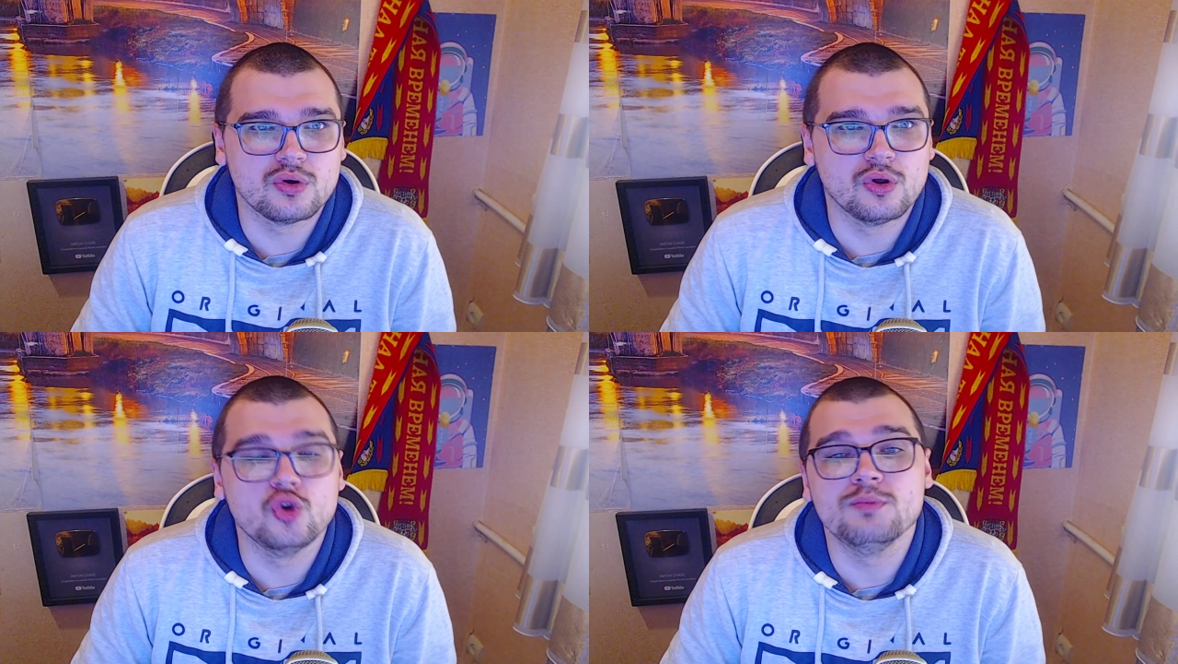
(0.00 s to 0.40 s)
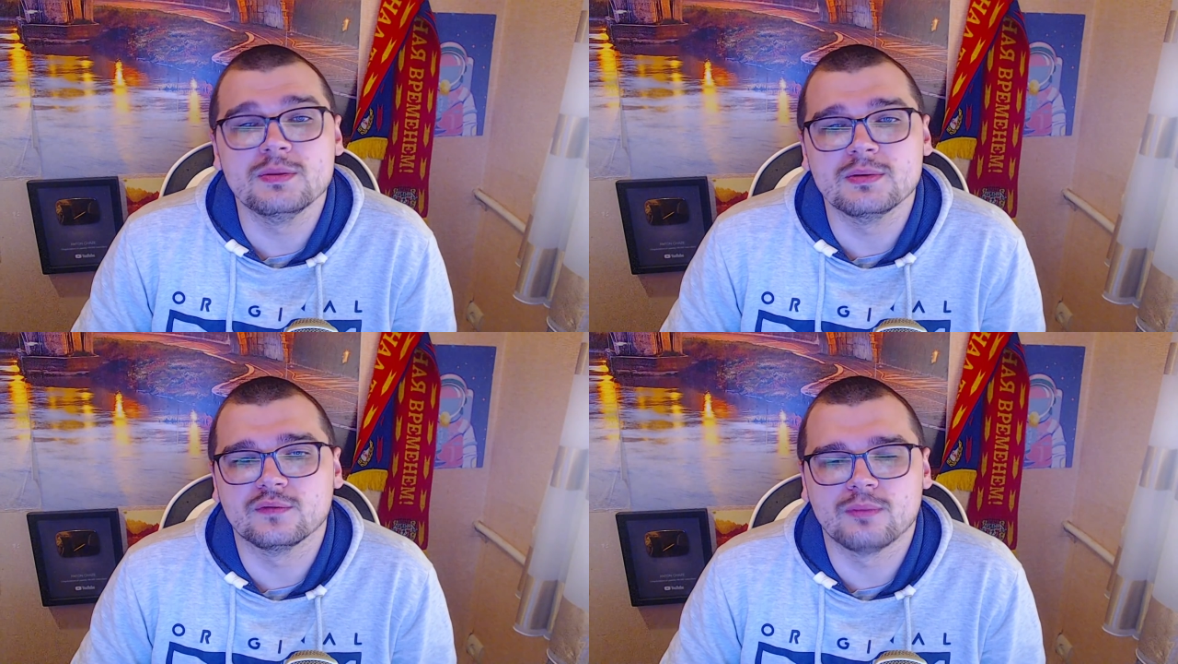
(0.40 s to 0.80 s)

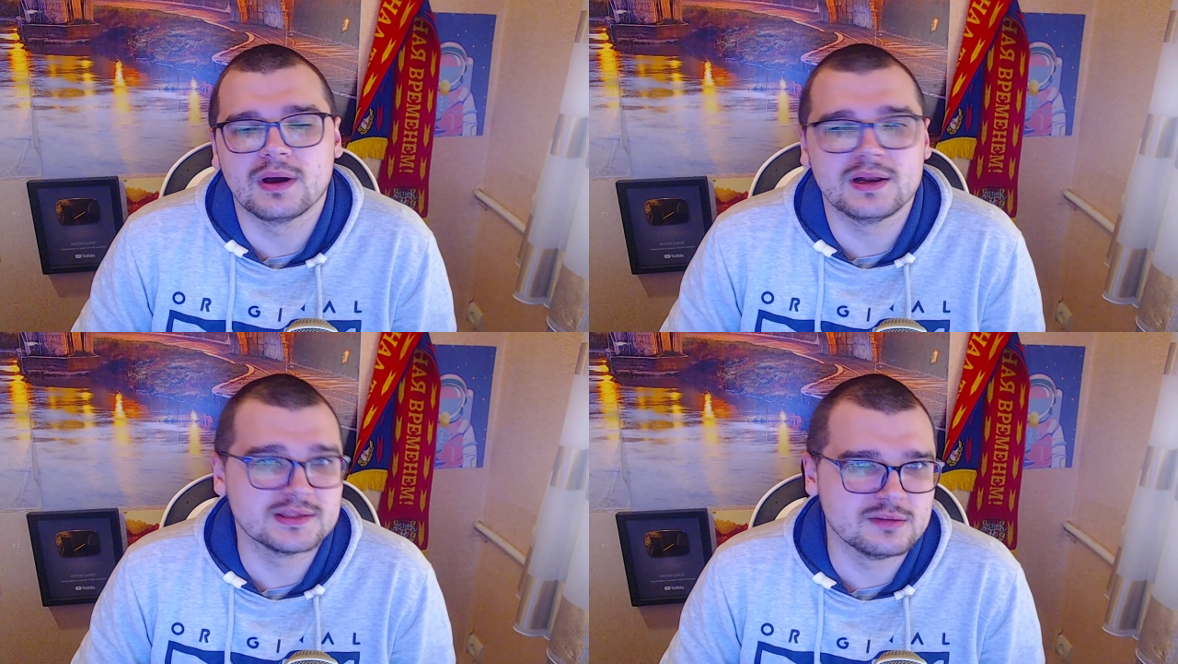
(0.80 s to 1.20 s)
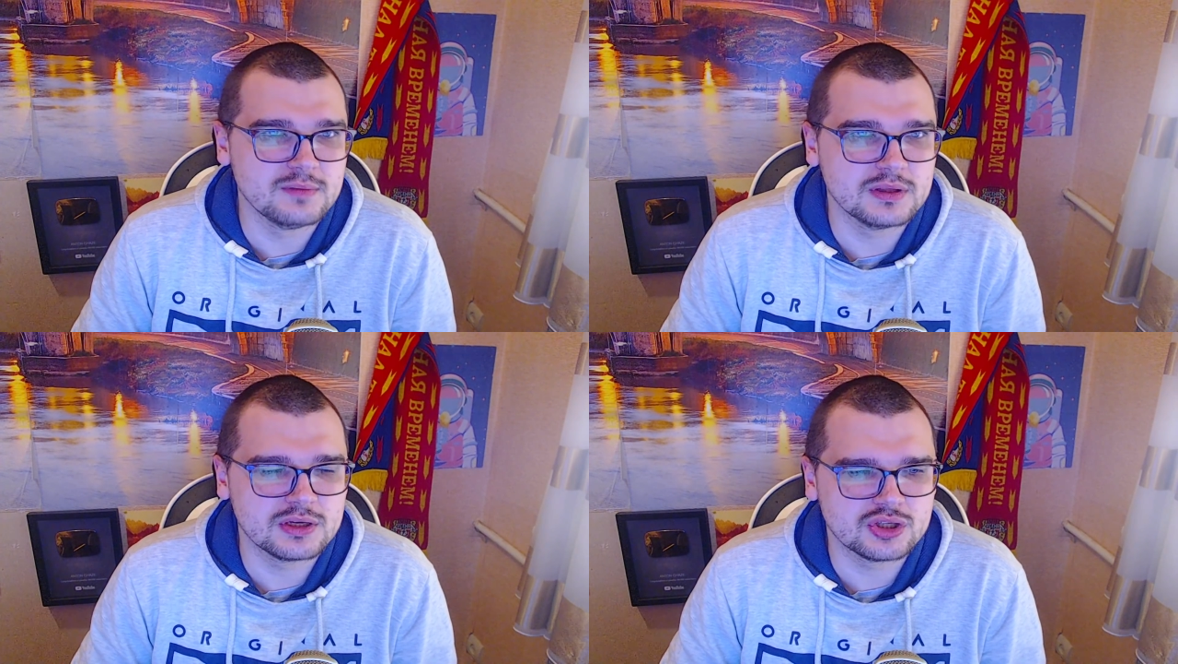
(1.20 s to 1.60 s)
любимый футболист
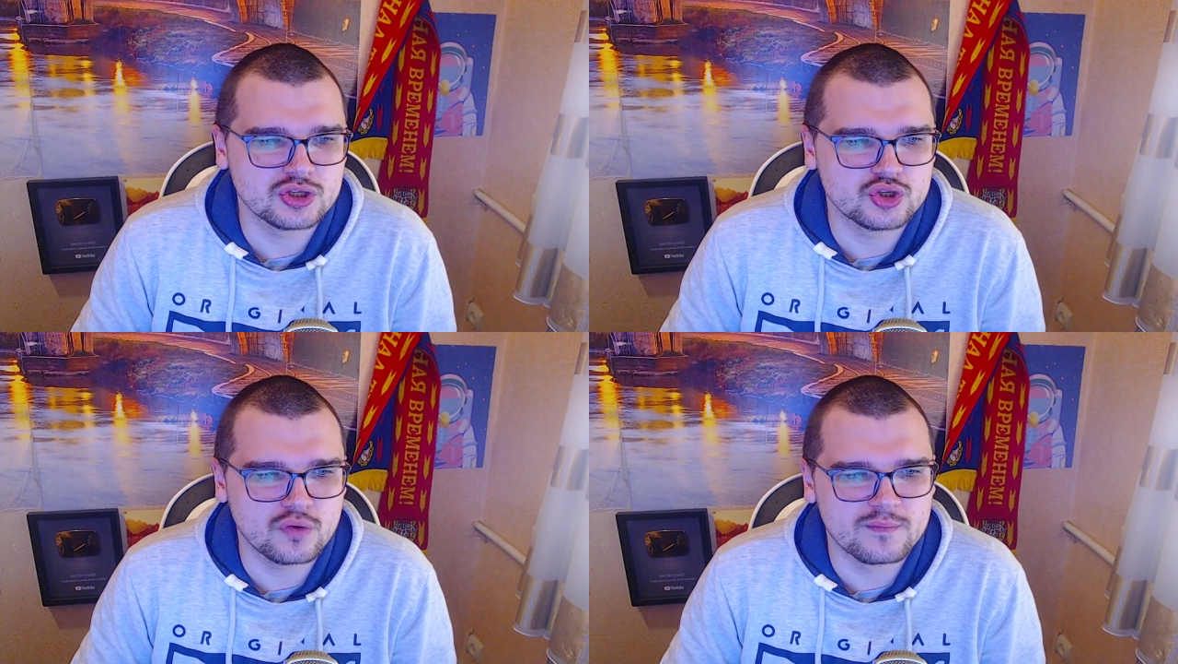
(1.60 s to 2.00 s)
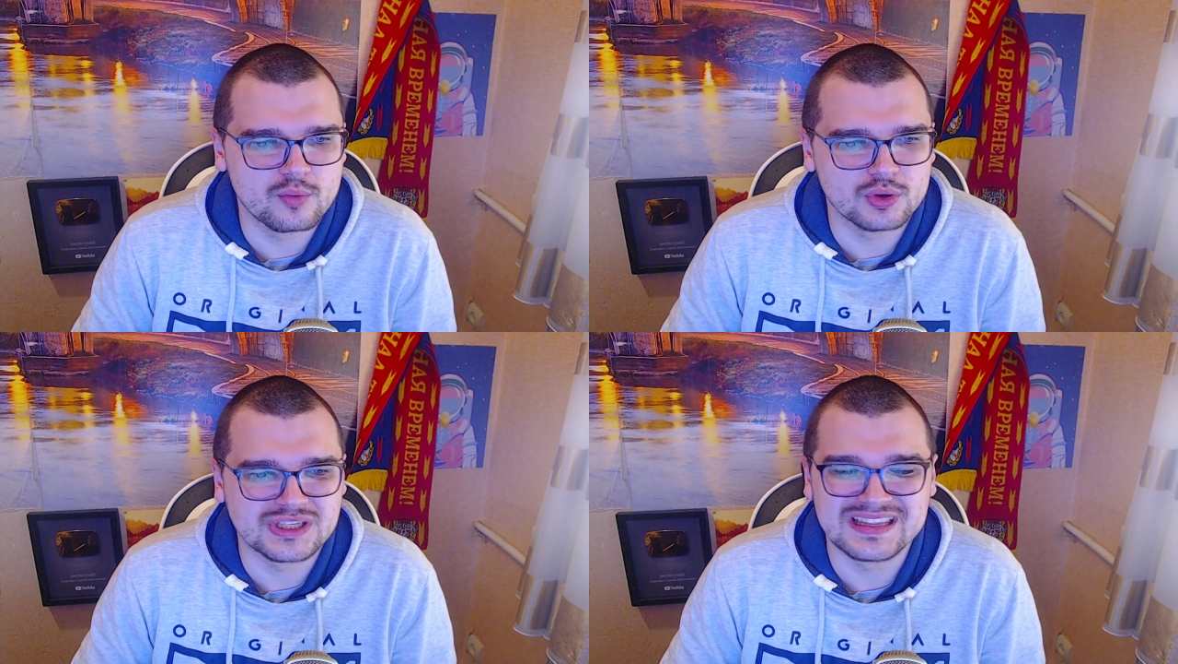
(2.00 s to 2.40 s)
Дмитрий Сычев
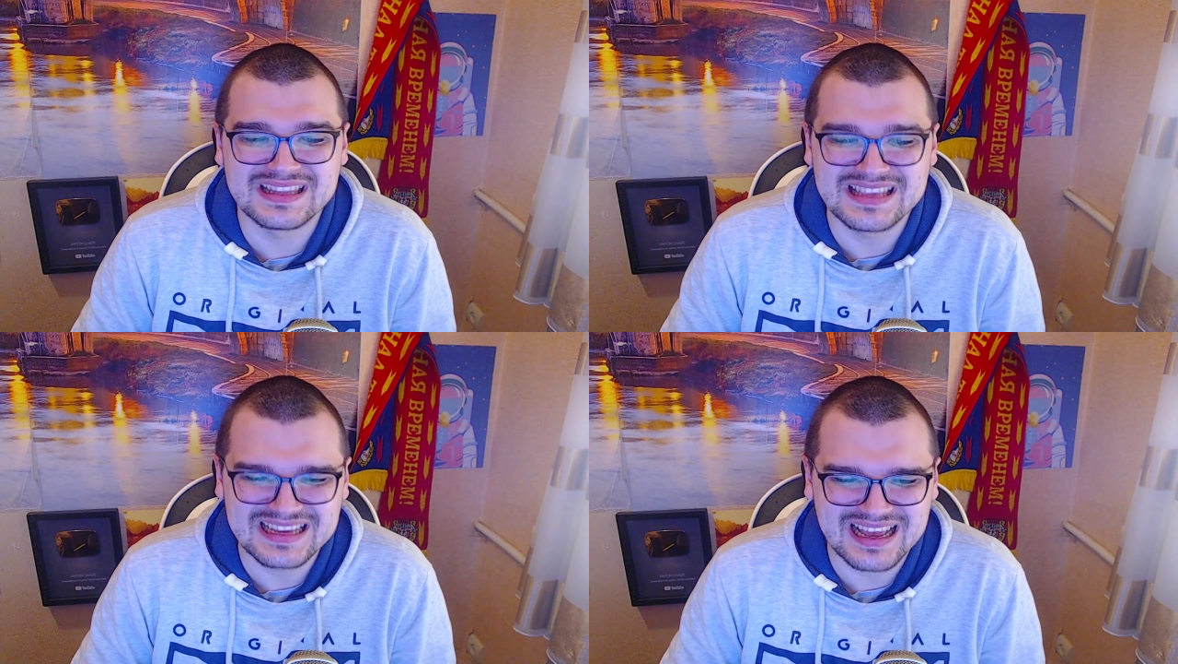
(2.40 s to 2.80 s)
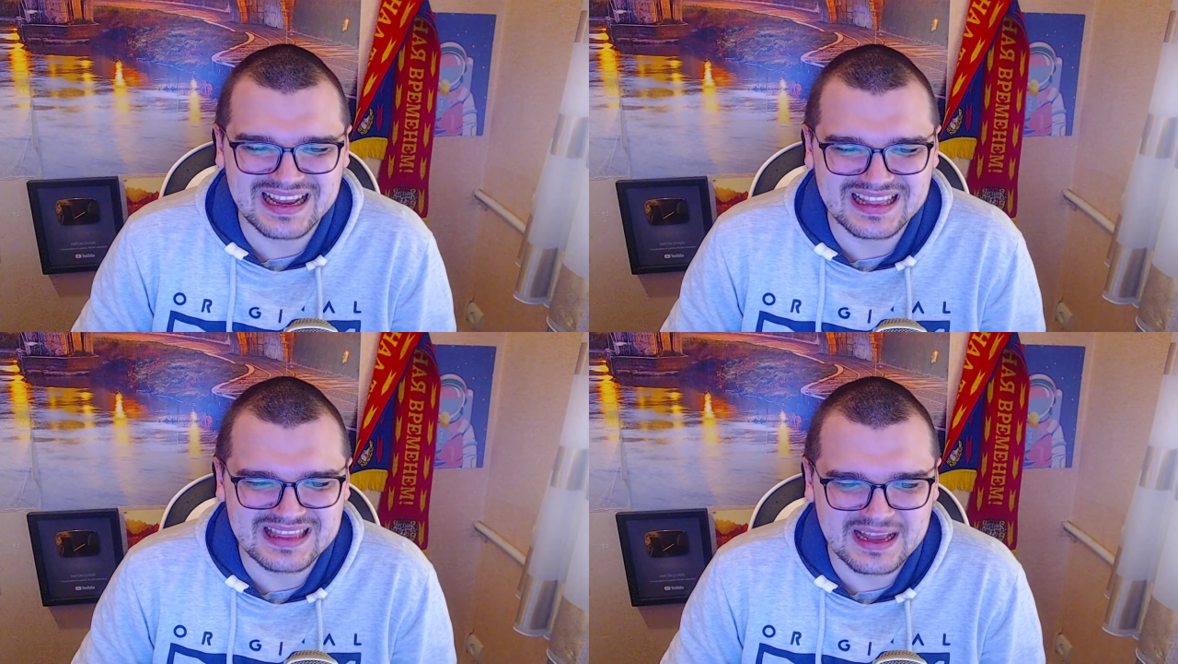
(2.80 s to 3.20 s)
больше
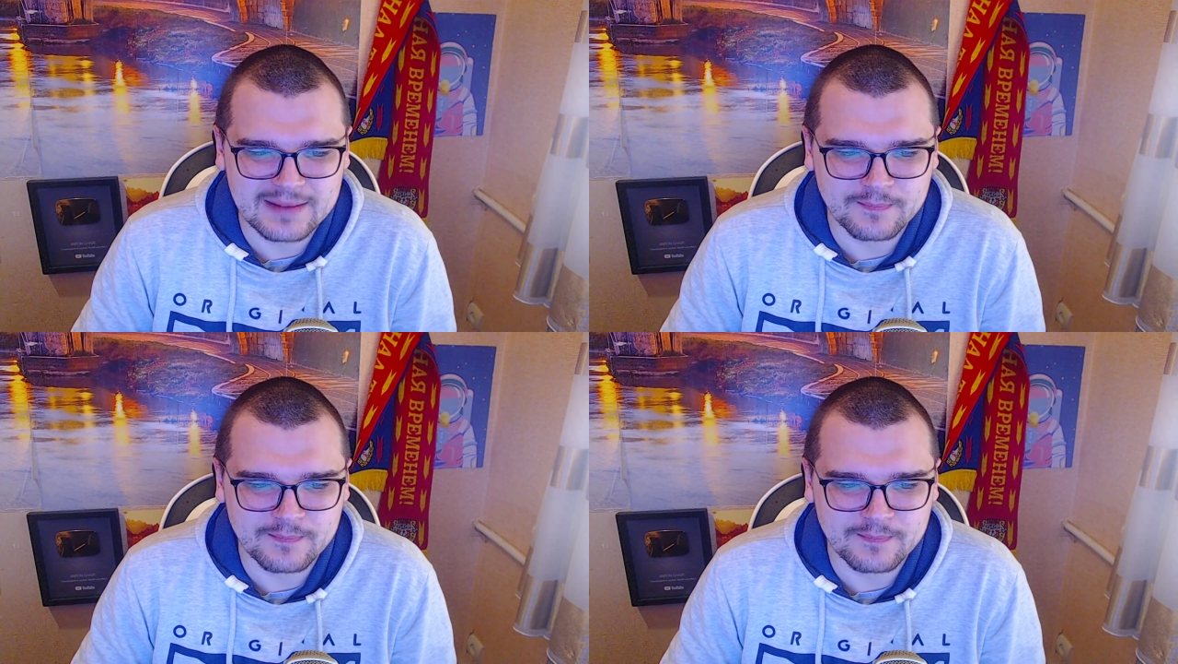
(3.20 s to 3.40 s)
никогда